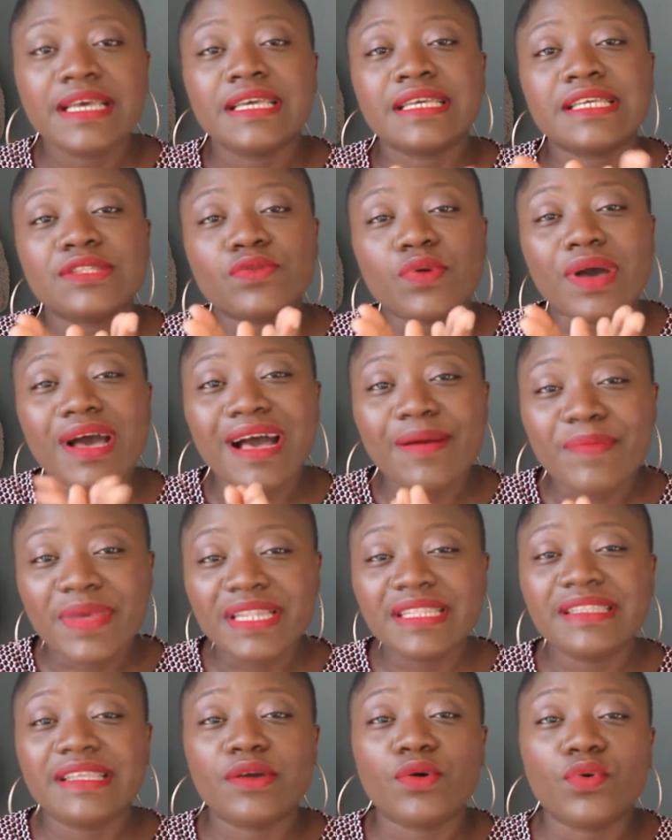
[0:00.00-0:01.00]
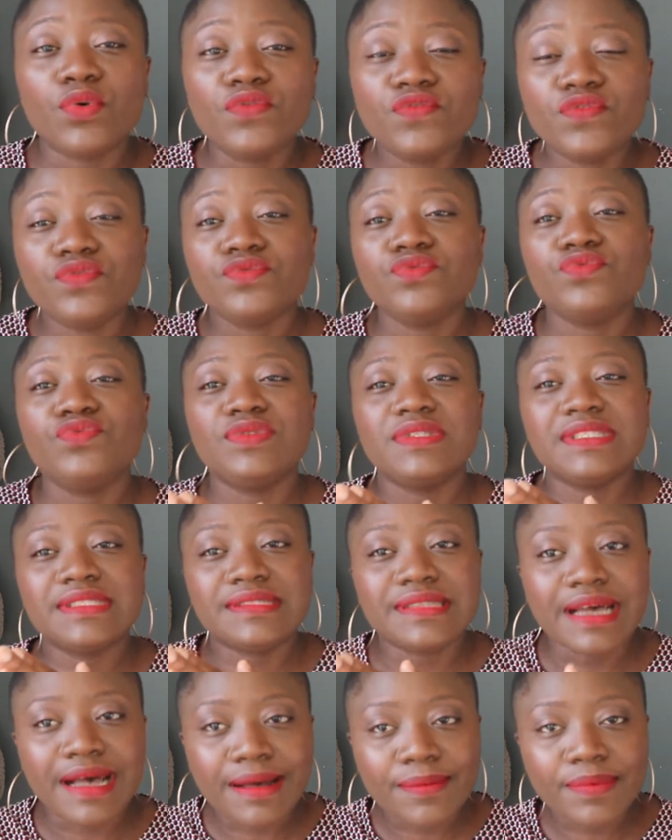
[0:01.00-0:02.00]
qui te ramène des revenus
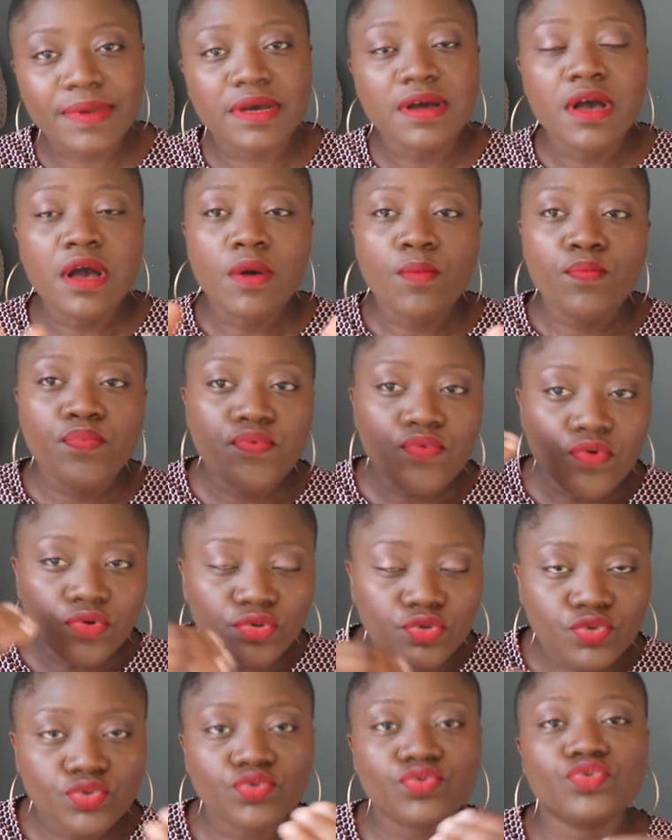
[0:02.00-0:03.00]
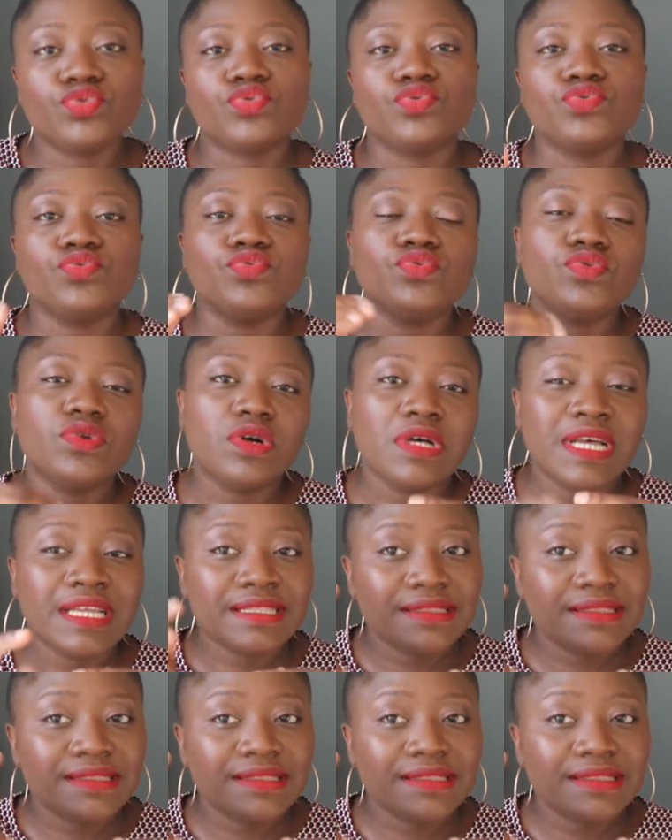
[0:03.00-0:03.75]
stables pour toujours,